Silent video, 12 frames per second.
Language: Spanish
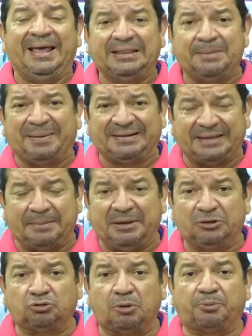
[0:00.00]
el
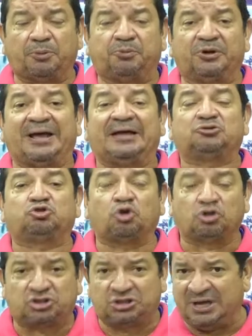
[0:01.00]
Departamento de Prosperidad
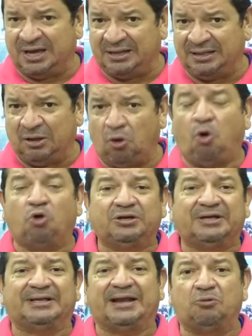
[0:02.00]
Social
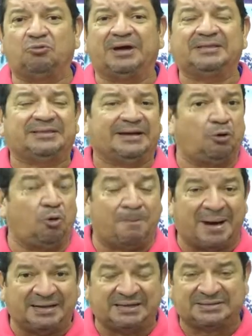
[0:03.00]
hoy en Arauca entregó
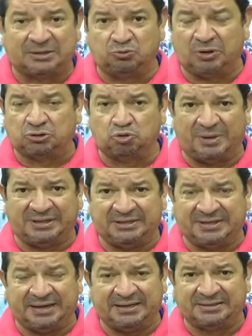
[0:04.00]
varias ayudas
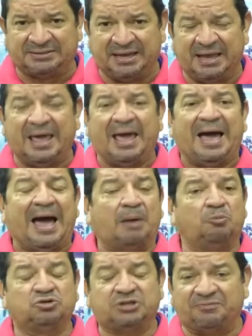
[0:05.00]
humanitarias
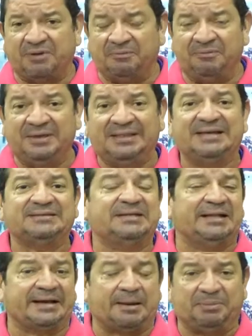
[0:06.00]
a muchas familias
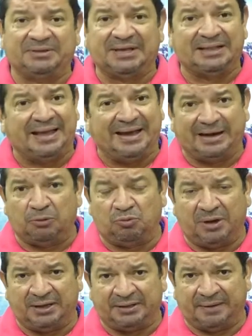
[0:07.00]
de la capital
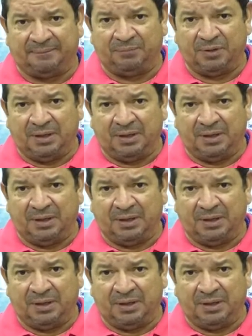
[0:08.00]
araucana.